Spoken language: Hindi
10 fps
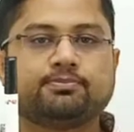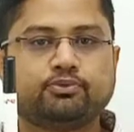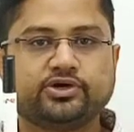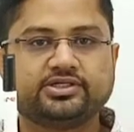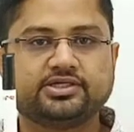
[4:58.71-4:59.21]

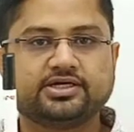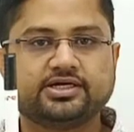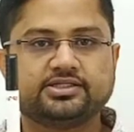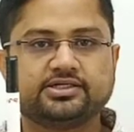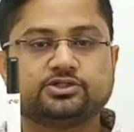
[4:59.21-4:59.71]
पॉइंट
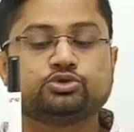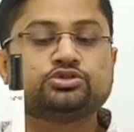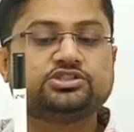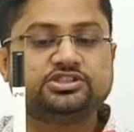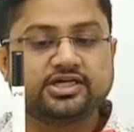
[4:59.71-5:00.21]
दिखाई देगा तो
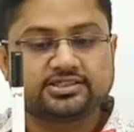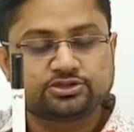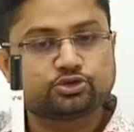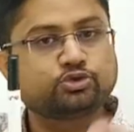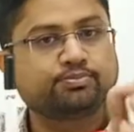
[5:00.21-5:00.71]

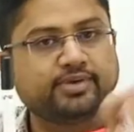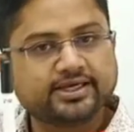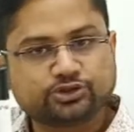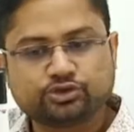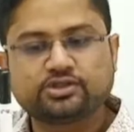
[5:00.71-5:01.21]
जस्ट टू
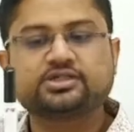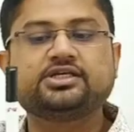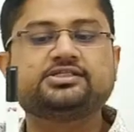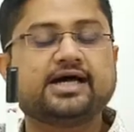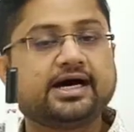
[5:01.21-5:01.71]
मेक श्योर कि
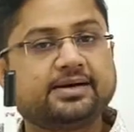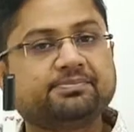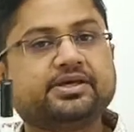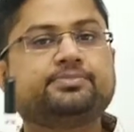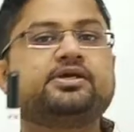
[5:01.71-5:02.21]
यहाँ
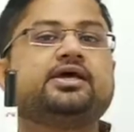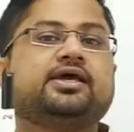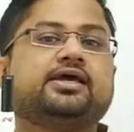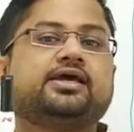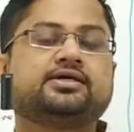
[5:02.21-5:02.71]
पे भी
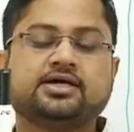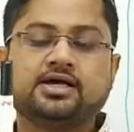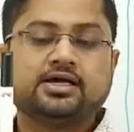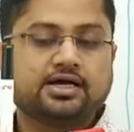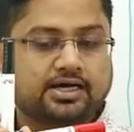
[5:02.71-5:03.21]
एक
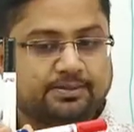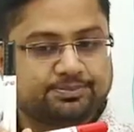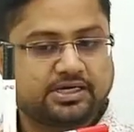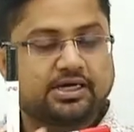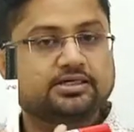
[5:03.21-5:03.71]

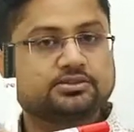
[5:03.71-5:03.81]
आपका